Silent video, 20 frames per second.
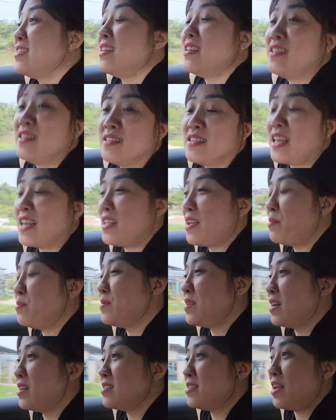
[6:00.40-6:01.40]
gì xe nhấp
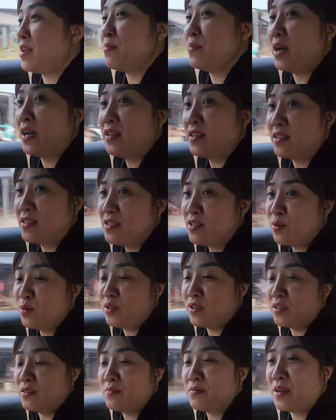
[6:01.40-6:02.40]
trên dạ, xe dạ, mở cửa
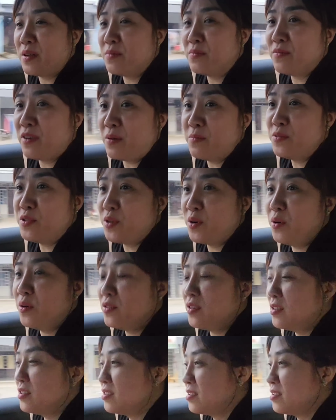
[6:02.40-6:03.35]
xuống được mà dạ, không vậy. xuống